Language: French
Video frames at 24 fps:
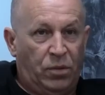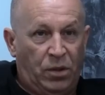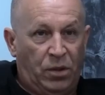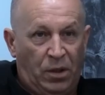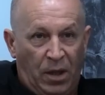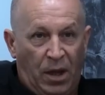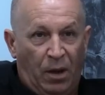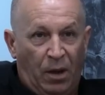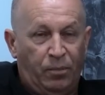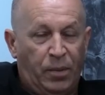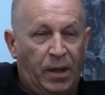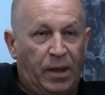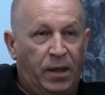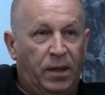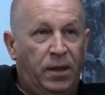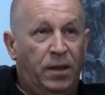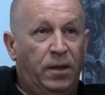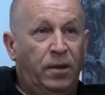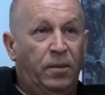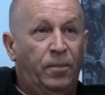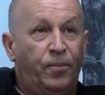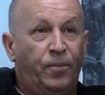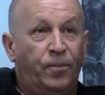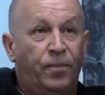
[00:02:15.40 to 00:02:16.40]
Il est à
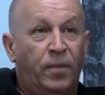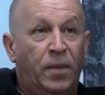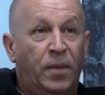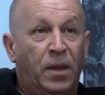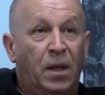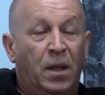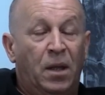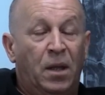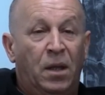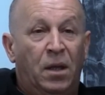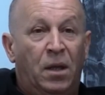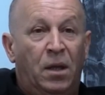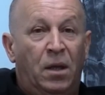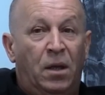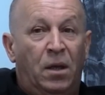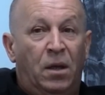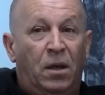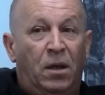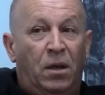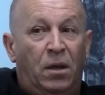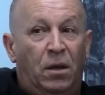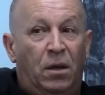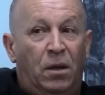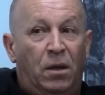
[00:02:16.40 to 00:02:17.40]
Paris.
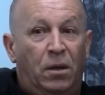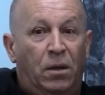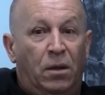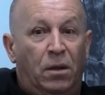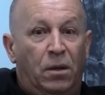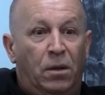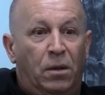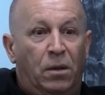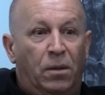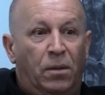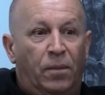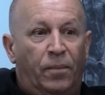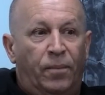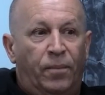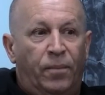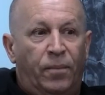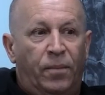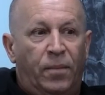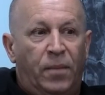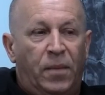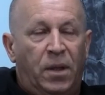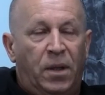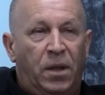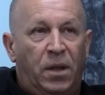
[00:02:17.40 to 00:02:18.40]
Euh,
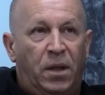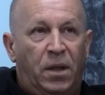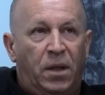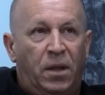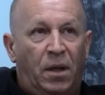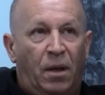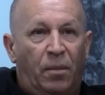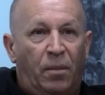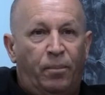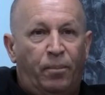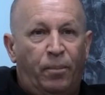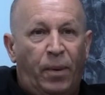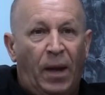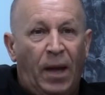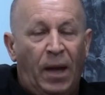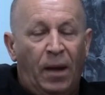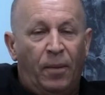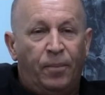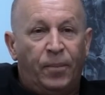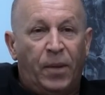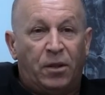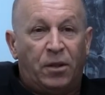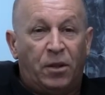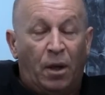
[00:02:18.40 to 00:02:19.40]
il n'a
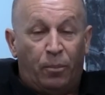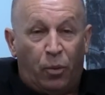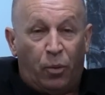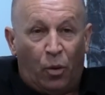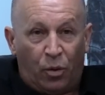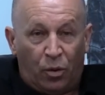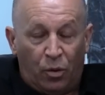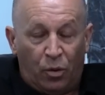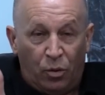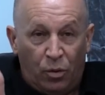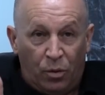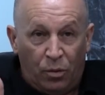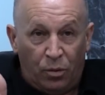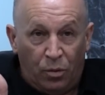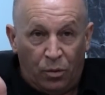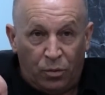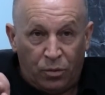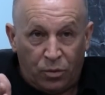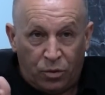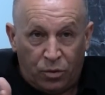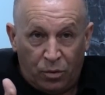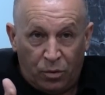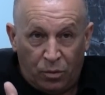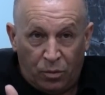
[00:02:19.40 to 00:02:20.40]
pas. D'abord,
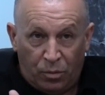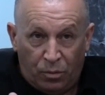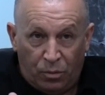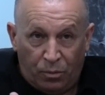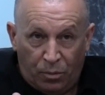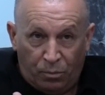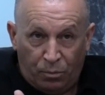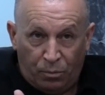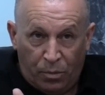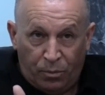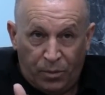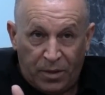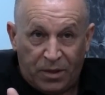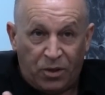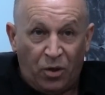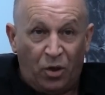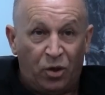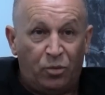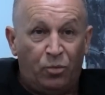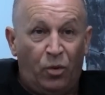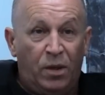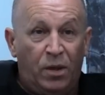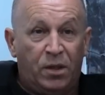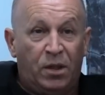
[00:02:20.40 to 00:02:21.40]

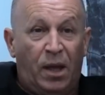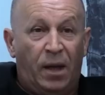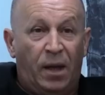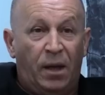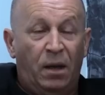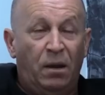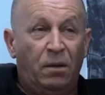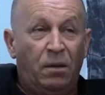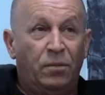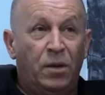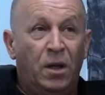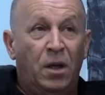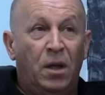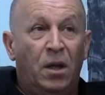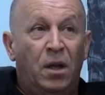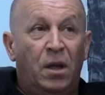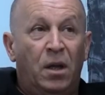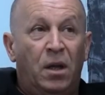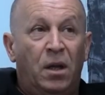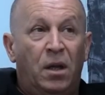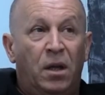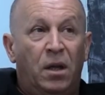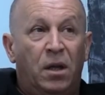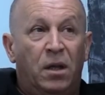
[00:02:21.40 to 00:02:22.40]
Bissaoud Mohamed
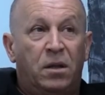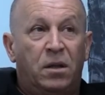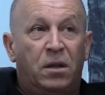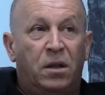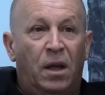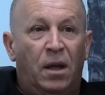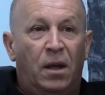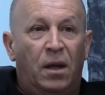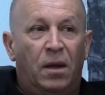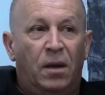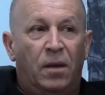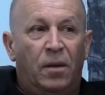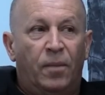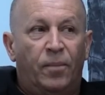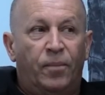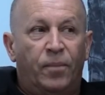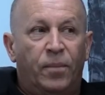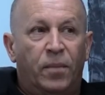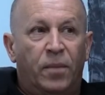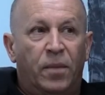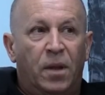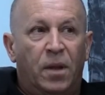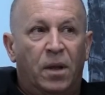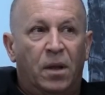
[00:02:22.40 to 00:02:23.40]
est un
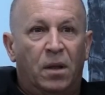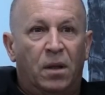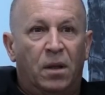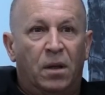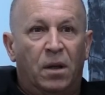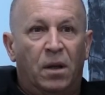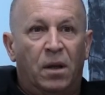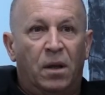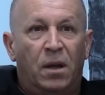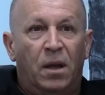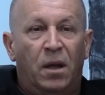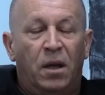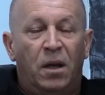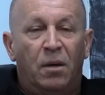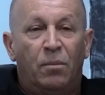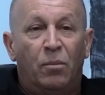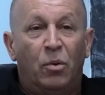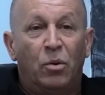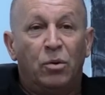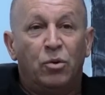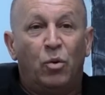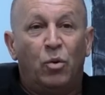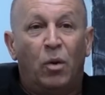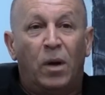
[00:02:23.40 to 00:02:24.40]
euh,
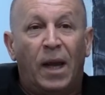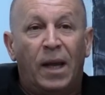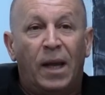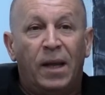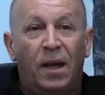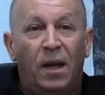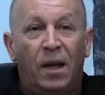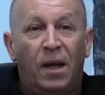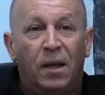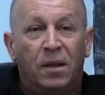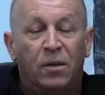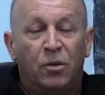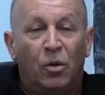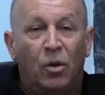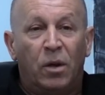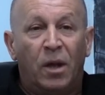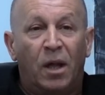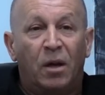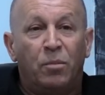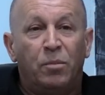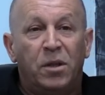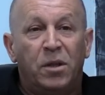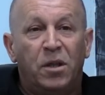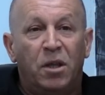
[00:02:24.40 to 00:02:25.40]
élément de l'ALN, de
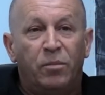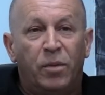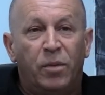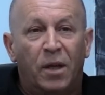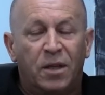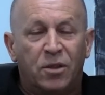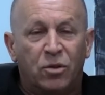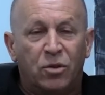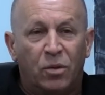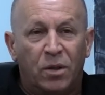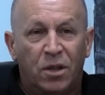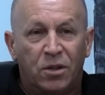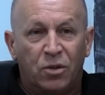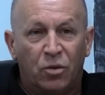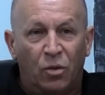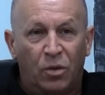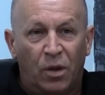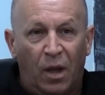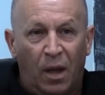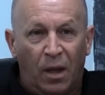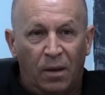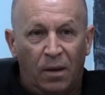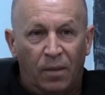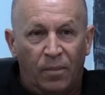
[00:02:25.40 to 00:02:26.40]
l'Armée de Libération
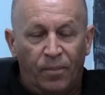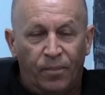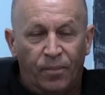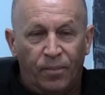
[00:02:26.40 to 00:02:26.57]
Nationale